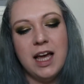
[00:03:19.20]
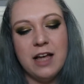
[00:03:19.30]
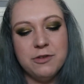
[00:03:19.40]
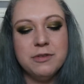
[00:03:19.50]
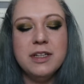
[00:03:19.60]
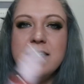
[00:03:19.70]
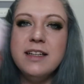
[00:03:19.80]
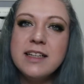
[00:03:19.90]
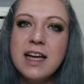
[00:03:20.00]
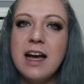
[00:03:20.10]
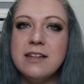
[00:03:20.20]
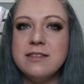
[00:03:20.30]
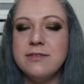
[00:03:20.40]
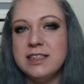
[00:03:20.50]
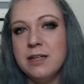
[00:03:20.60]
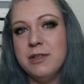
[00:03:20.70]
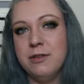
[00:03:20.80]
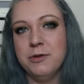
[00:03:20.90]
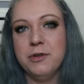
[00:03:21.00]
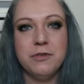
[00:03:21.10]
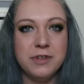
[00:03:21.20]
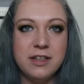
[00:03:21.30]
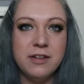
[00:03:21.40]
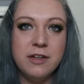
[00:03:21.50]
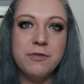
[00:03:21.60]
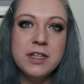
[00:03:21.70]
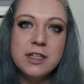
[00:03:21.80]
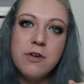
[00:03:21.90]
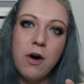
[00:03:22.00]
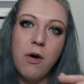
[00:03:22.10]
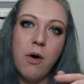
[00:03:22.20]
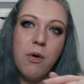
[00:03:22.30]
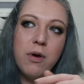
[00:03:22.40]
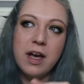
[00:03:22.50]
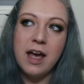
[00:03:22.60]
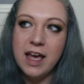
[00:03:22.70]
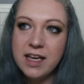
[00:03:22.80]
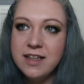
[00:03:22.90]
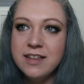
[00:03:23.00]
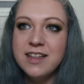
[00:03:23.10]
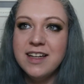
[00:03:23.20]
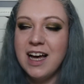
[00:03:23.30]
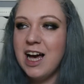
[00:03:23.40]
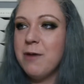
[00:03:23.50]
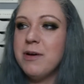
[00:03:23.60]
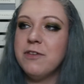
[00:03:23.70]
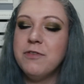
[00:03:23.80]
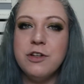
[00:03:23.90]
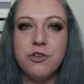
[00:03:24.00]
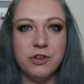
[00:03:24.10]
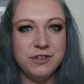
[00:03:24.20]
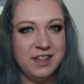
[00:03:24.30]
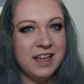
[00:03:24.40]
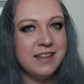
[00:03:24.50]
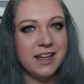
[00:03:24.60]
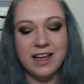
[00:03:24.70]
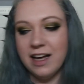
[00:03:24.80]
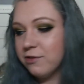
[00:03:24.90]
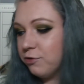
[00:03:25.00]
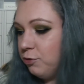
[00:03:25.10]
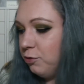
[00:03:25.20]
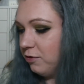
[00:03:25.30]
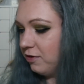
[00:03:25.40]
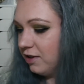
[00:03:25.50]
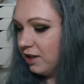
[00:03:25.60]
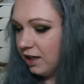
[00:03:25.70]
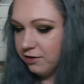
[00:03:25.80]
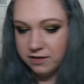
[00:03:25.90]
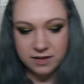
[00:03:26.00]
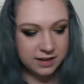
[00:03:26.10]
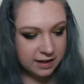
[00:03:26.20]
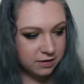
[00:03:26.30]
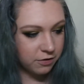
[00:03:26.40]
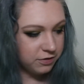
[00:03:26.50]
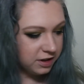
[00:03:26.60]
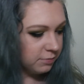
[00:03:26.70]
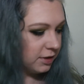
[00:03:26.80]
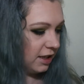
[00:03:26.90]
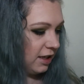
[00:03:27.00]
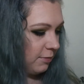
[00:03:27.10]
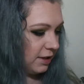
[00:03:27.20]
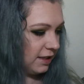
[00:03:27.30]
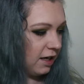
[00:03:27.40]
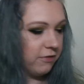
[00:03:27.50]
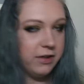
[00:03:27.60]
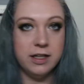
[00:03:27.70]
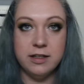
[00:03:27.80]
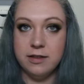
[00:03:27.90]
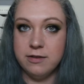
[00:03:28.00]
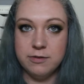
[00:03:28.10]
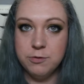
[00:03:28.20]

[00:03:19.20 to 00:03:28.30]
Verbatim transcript: Also nicht der geilste Wassermelonenduft. Ich, ich finde noch okay, aber ich finde ihn schon sehr, sehr krass süß. Also dass ich das auf diesem Kanal mal sagen werde, ist